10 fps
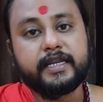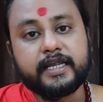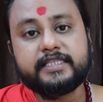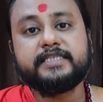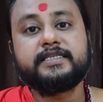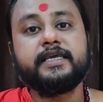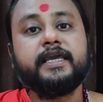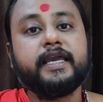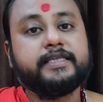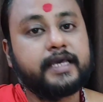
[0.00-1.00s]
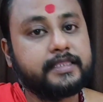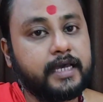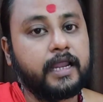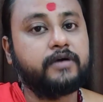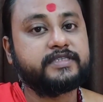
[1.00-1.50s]
नदी से या
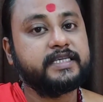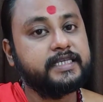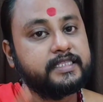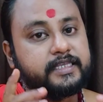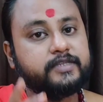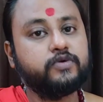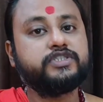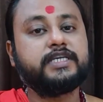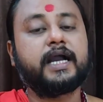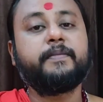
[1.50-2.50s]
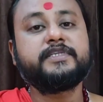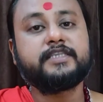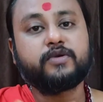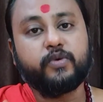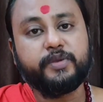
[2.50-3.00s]
तालाब से ये तीनों जगह में
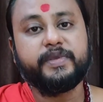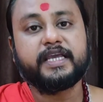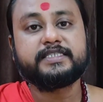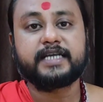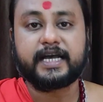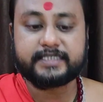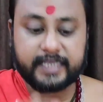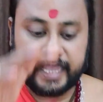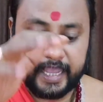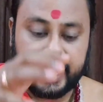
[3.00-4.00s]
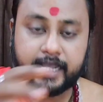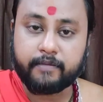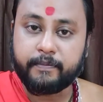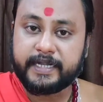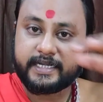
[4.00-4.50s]
से कोई भी एक जगह से एक
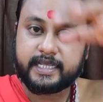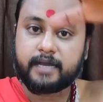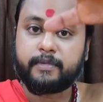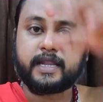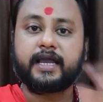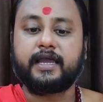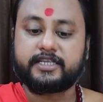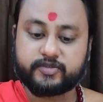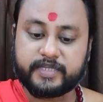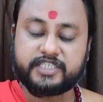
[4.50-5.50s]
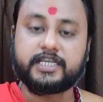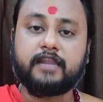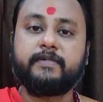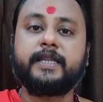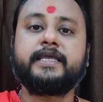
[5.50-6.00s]
मिट्टी का बड़ा कलश में
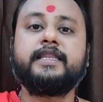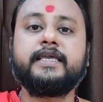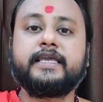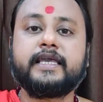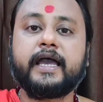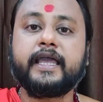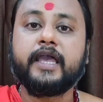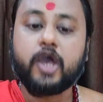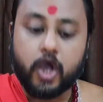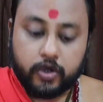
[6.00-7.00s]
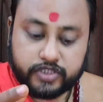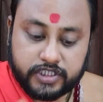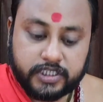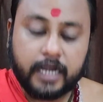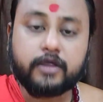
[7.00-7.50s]
जल भर के लेके आए उस
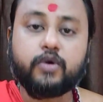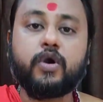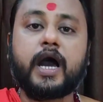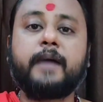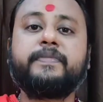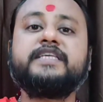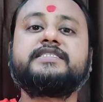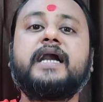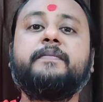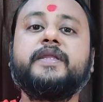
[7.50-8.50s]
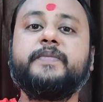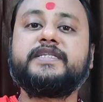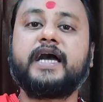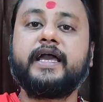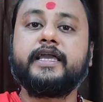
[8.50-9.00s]
जल को अपने सामने
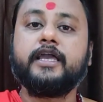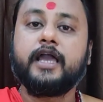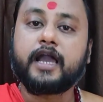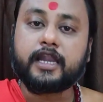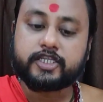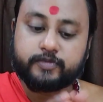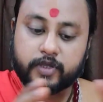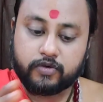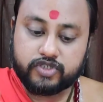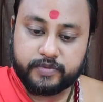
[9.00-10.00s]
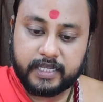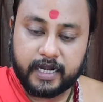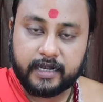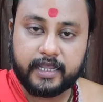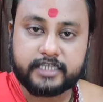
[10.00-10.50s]
बिठाए कलश में कुछ भी
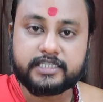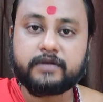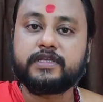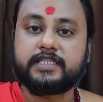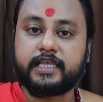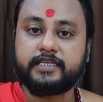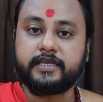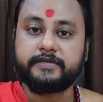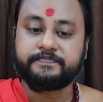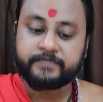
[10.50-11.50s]
करने का ज़रूरत नहीं है